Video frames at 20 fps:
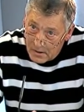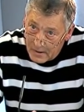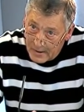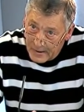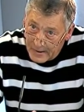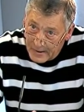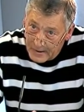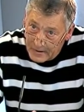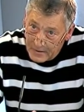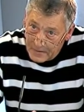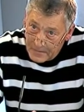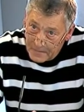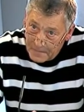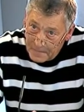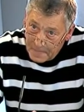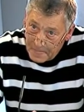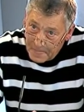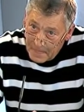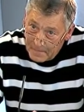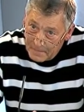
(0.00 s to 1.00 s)
Это уже до
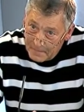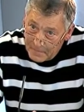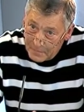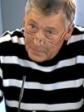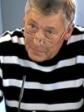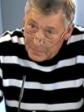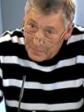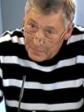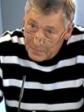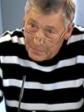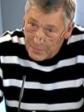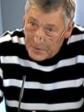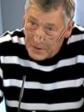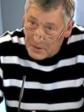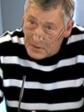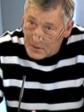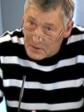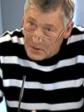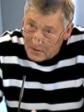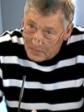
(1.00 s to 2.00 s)
пенсии не так
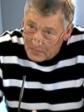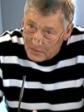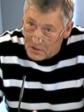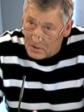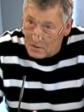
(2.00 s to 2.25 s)
представьте, далеко.